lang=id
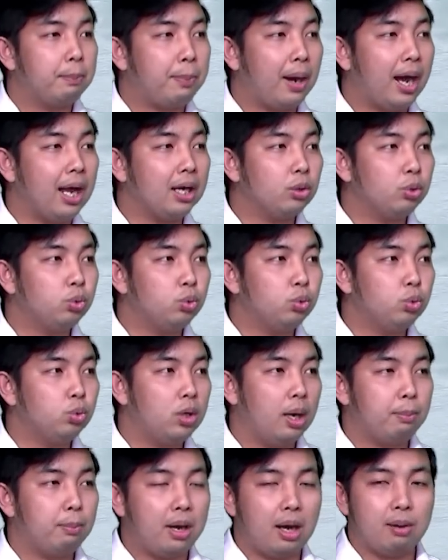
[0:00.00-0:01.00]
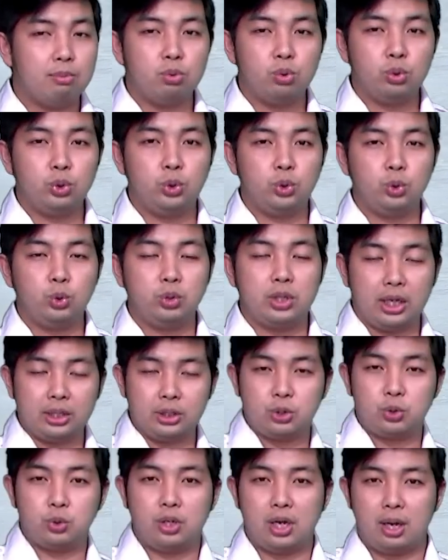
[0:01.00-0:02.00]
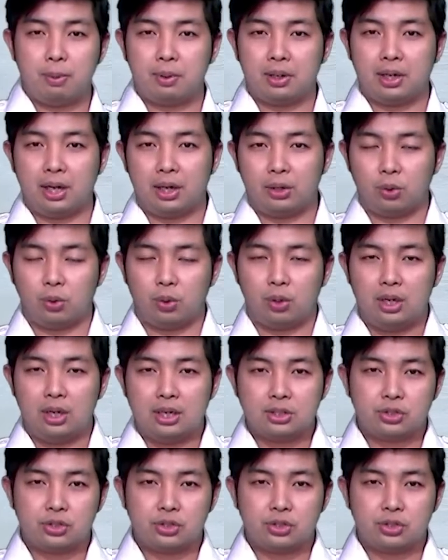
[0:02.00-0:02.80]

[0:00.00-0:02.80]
Palu, Mamuju, dan juga Manado.